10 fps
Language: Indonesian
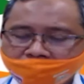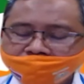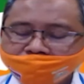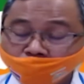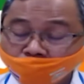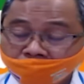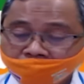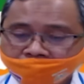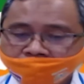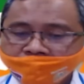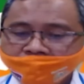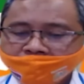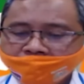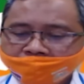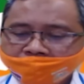di sungai
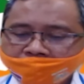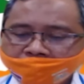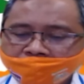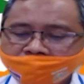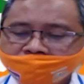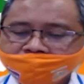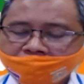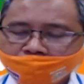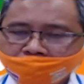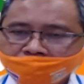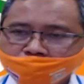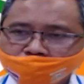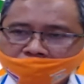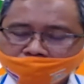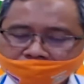karena eh, sampah
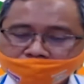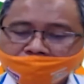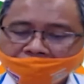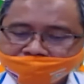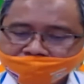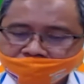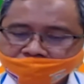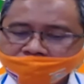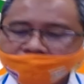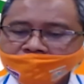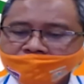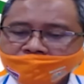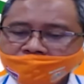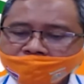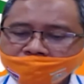terutama yang plastik ini